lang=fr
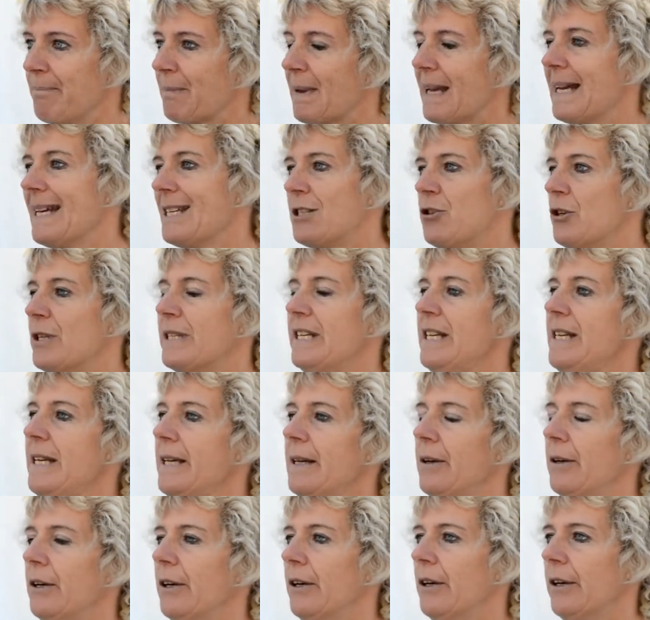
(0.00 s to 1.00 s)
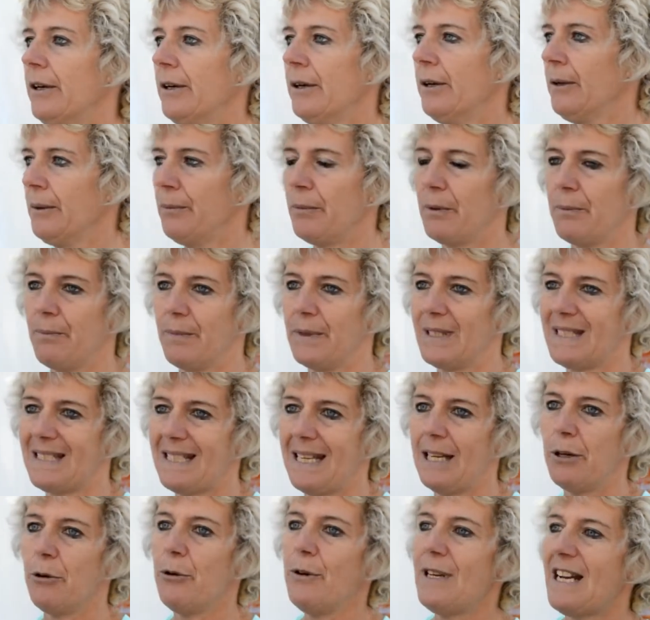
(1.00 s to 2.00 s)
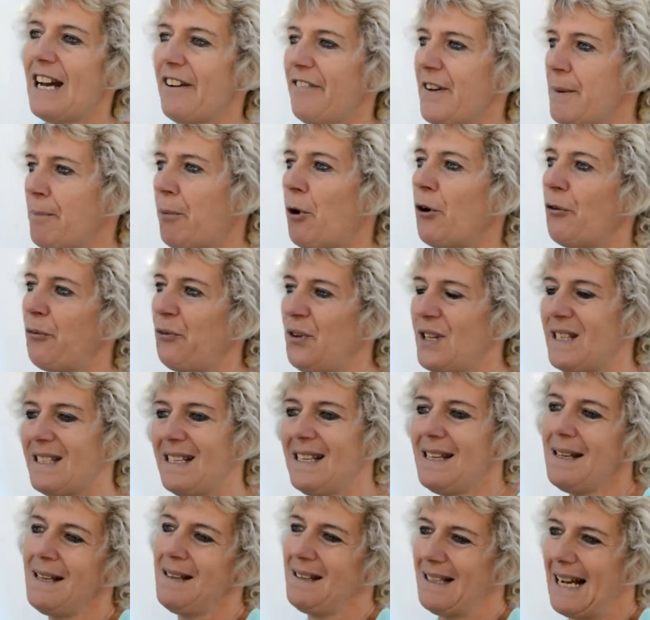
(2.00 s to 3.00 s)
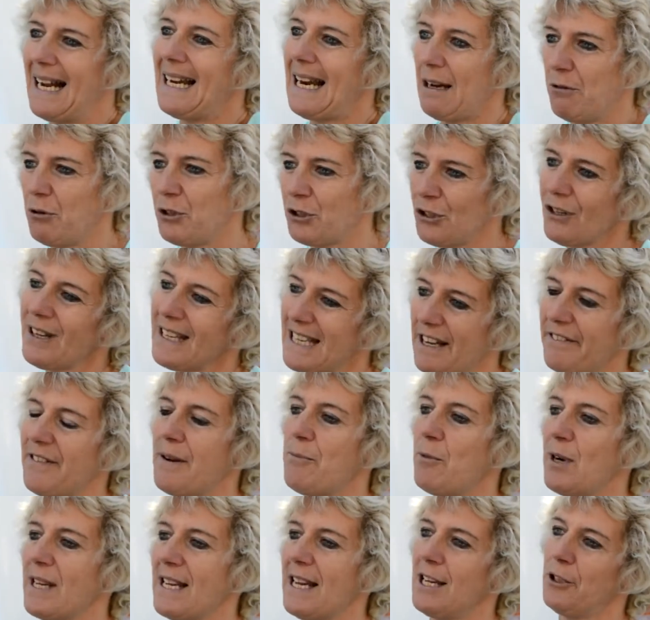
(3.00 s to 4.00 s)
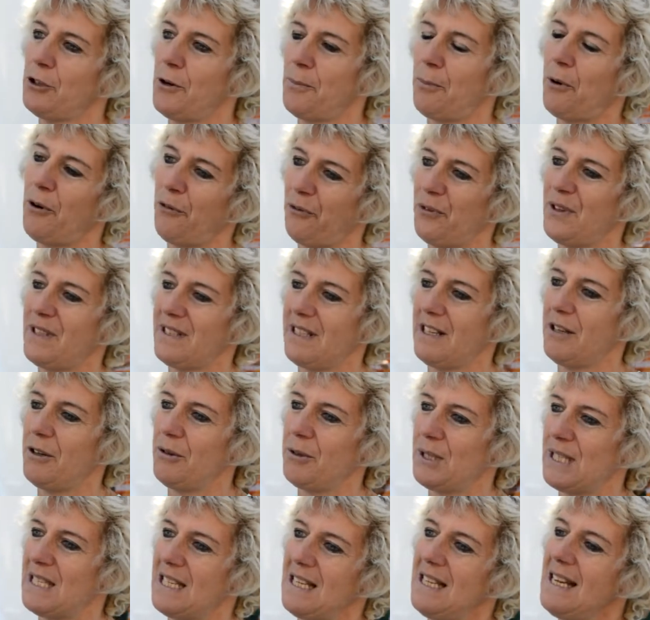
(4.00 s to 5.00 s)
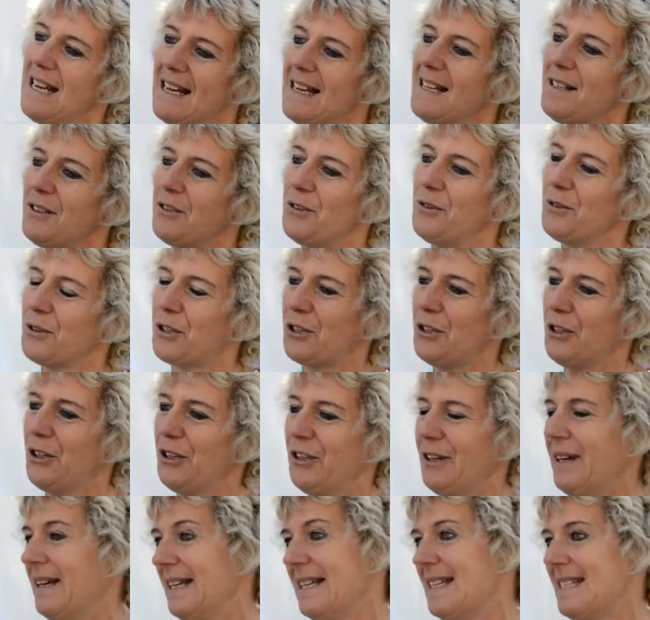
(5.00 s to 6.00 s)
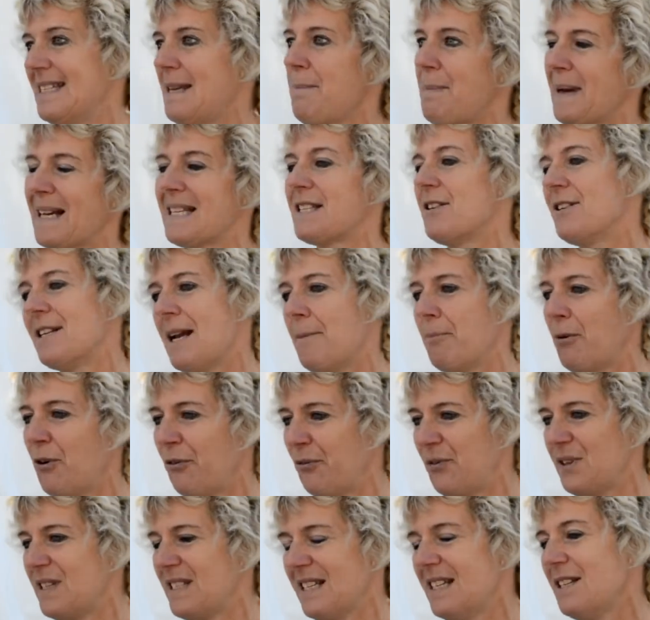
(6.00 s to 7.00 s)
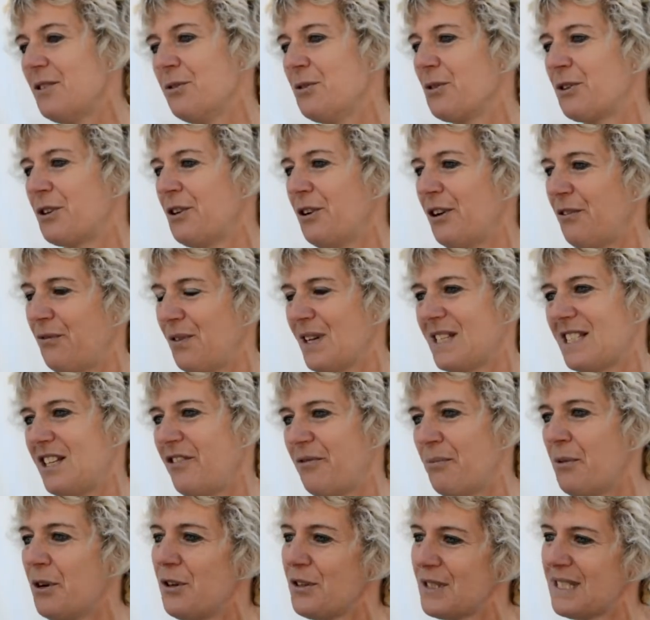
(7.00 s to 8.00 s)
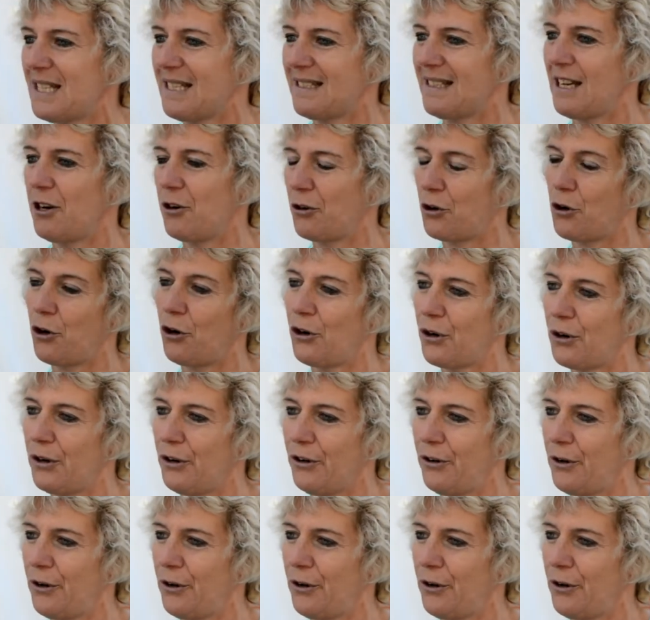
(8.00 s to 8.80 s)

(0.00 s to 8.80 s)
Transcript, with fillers: et je dis, euh, si une avait profité à la hauteur, il y avait moyen de profiter aussi. Hein. donc euh, ici, personne n'a profité. Donc euh, effectivement, c'était encore